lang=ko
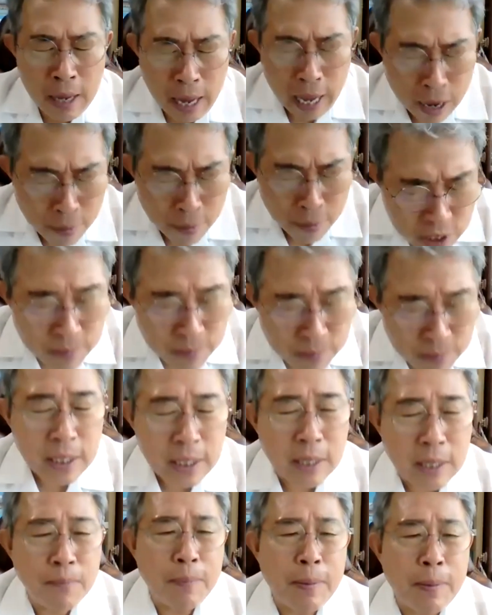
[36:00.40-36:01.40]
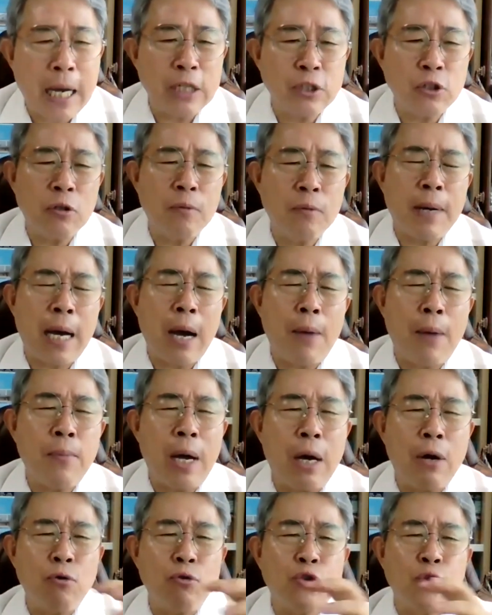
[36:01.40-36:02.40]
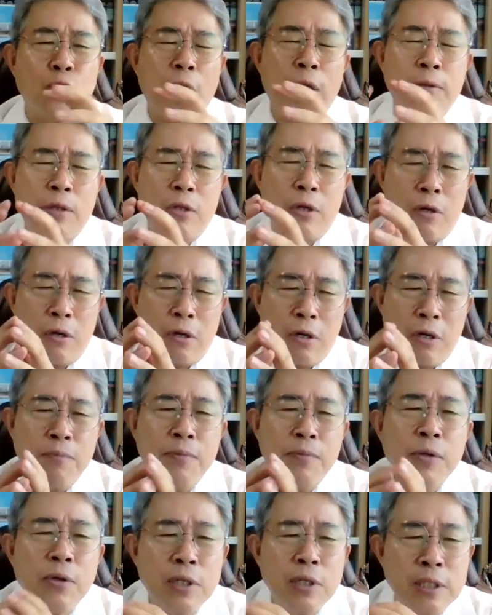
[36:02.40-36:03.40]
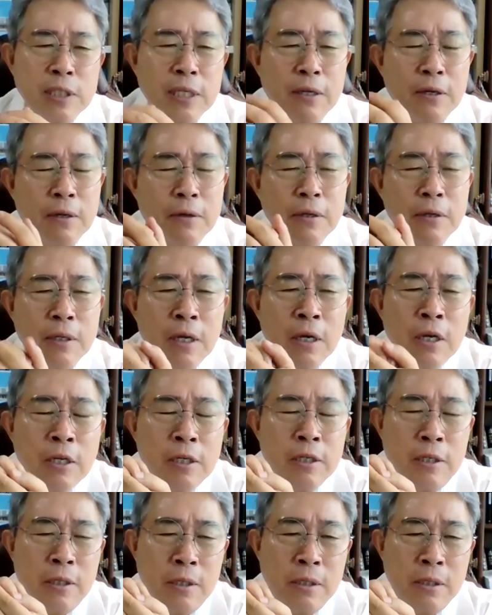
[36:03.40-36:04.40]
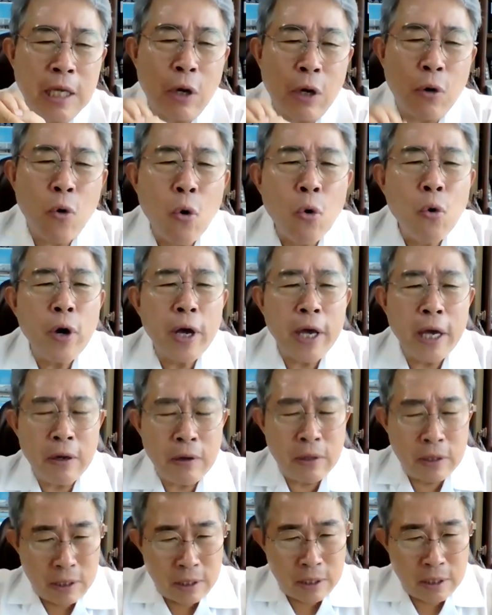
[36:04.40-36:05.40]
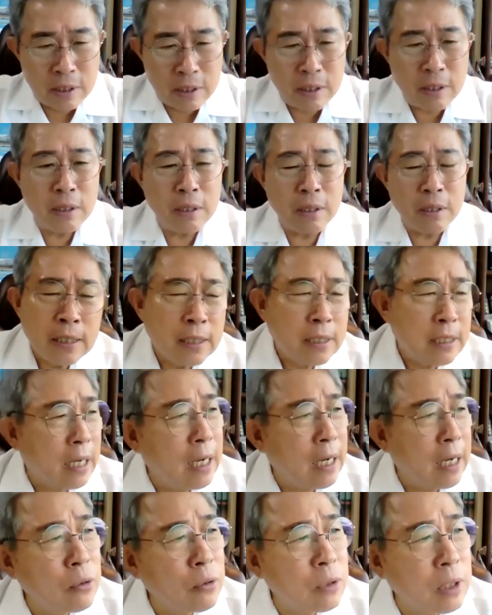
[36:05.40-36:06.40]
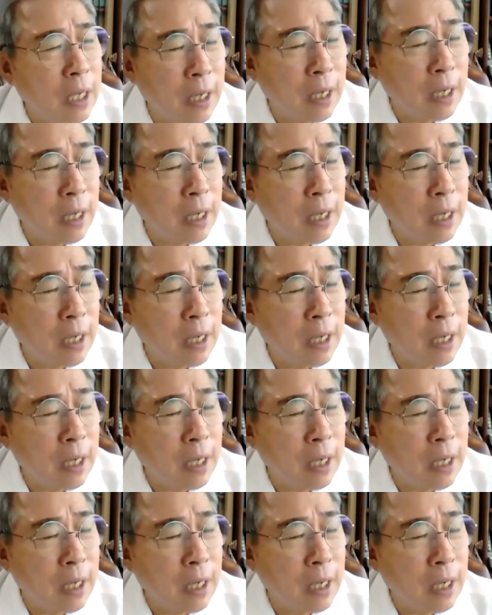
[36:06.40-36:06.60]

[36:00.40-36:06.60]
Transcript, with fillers: 아무리 많이 가져도 마음 한 구석엔 텅 비어 있어요. 이렇게 공허해요, 늘. 제가 요새